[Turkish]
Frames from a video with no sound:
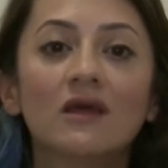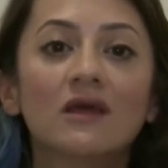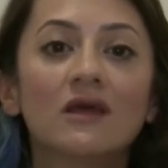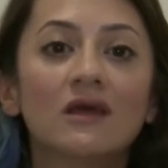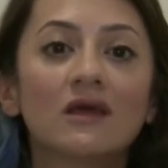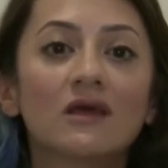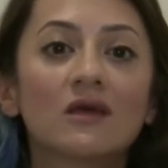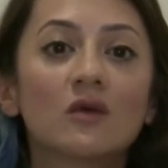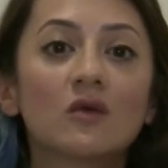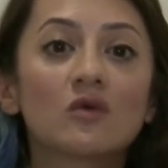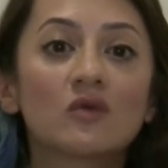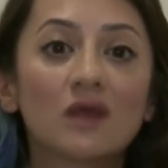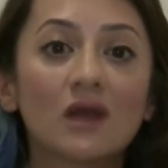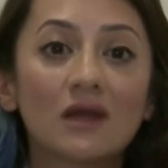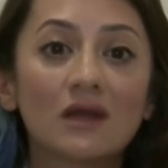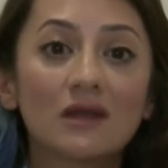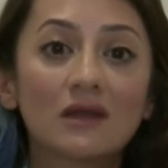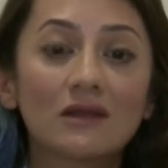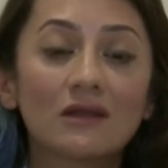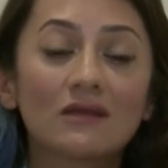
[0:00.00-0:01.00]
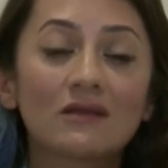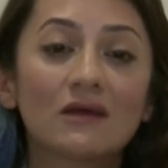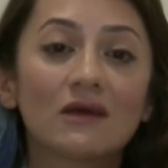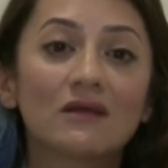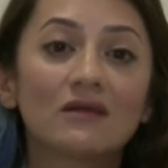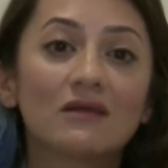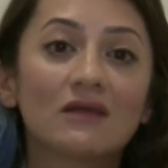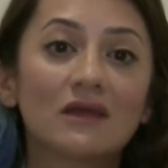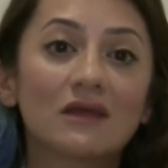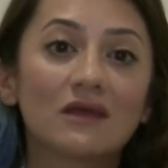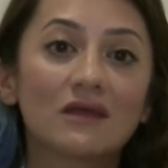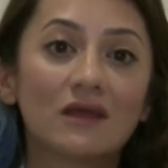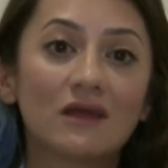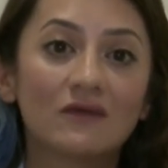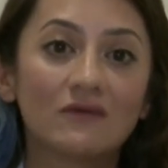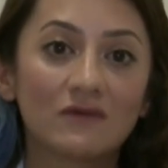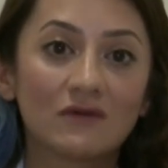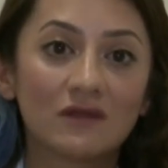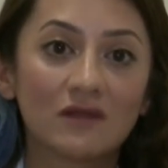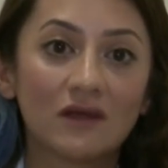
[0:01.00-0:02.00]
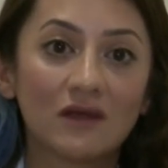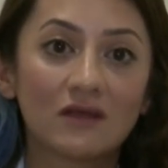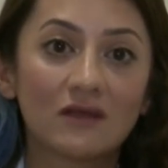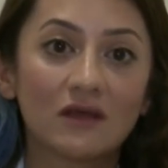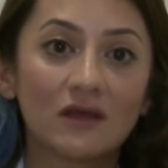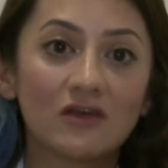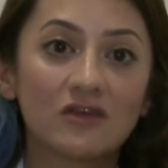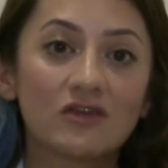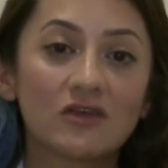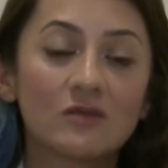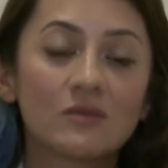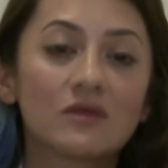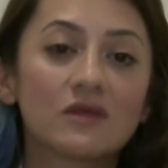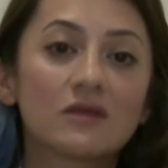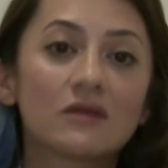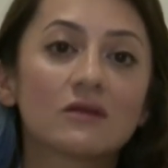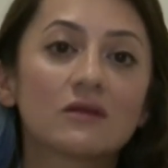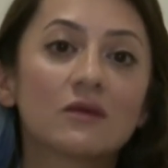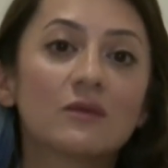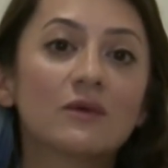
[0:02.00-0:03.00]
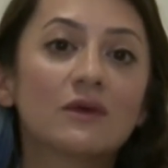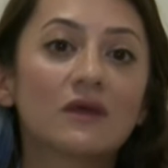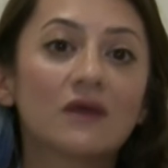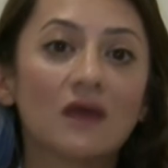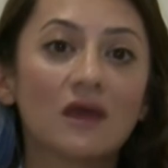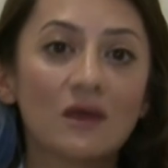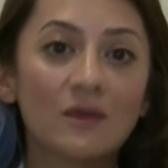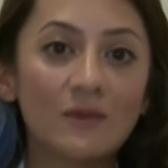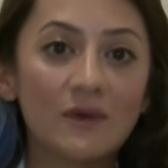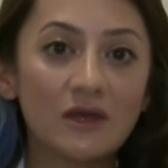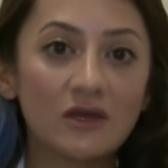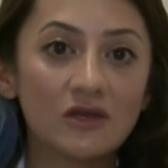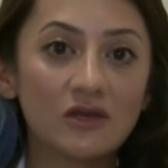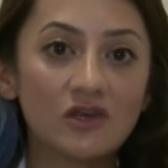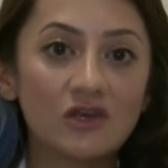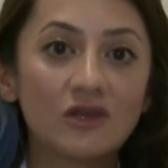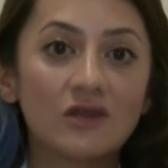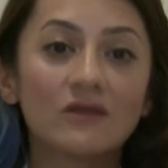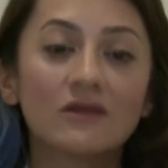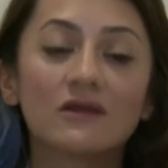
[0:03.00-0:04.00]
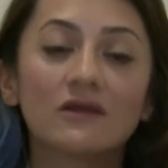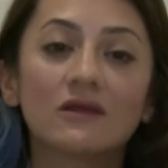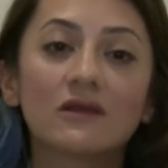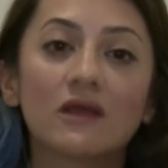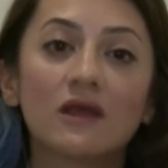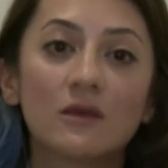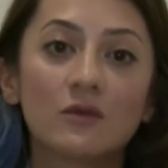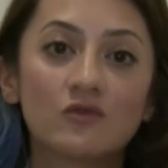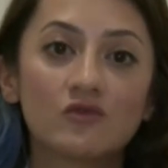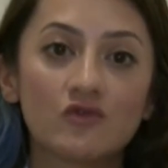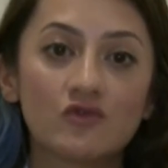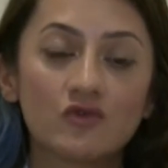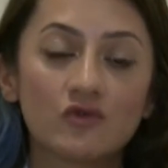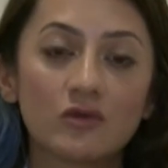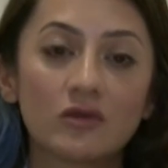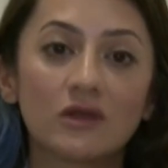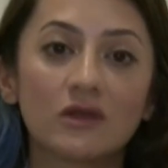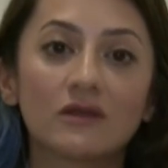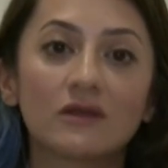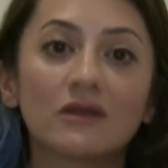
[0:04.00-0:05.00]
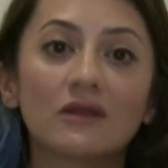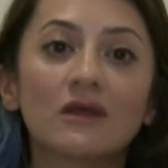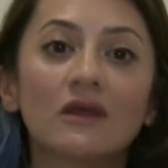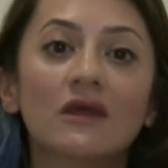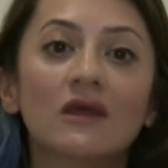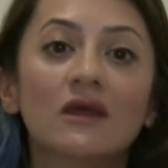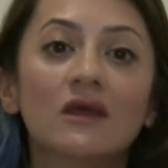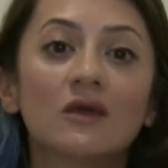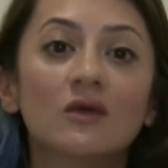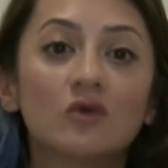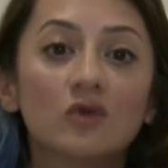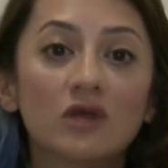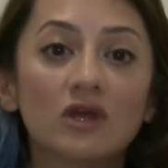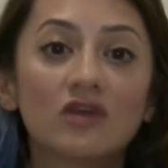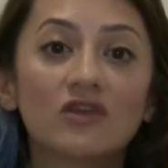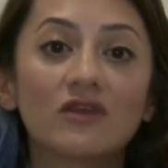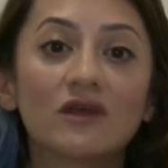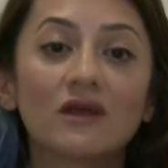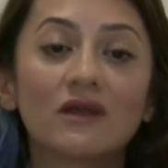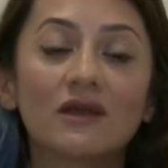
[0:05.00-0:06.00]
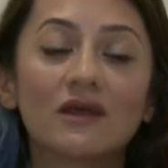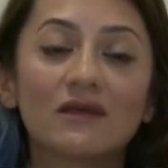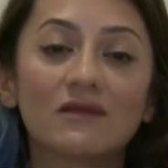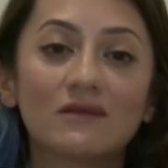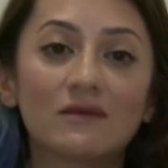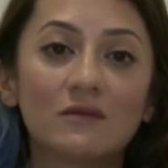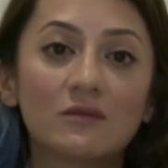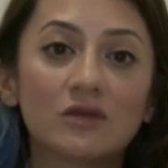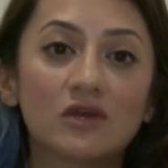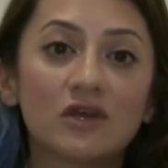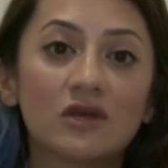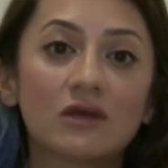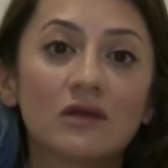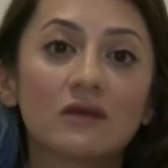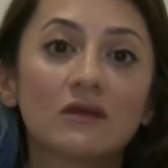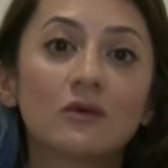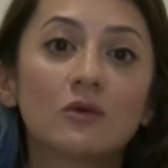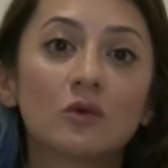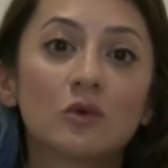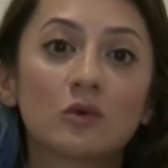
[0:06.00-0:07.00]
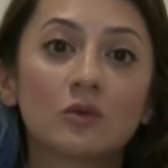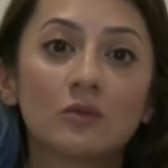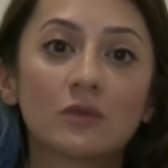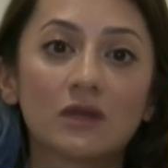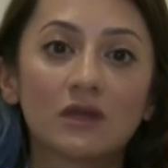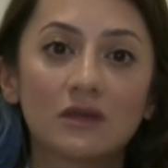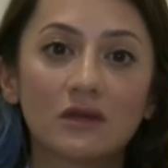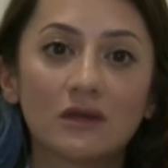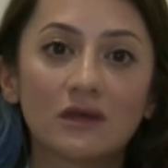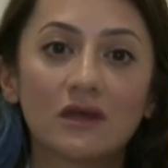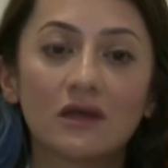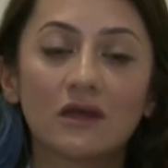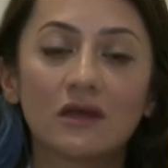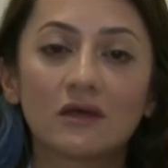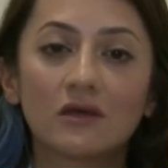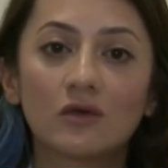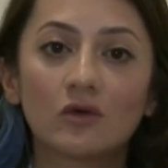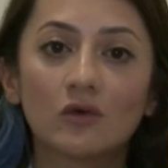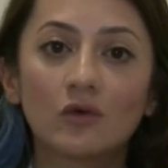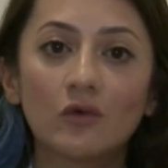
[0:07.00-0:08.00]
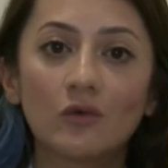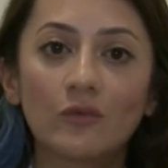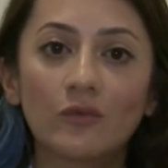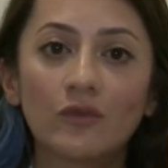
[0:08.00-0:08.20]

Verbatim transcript: özellikle tatile giden vatandaşlarımızın tabii ki hem erişkinlerin hem çocukların güneşten etkin bir şekilde korunmaları gerekiyor.